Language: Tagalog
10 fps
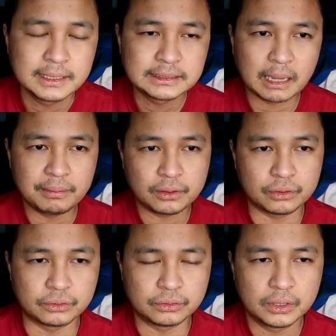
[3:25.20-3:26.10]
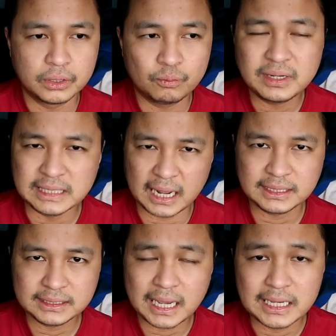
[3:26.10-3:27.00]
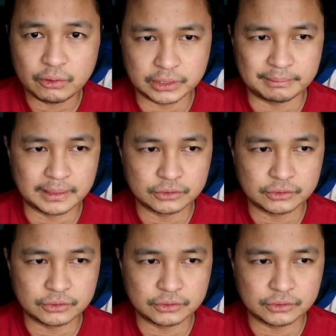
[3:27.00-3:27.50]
Sabi ko, wag na kasi kaya ko naman.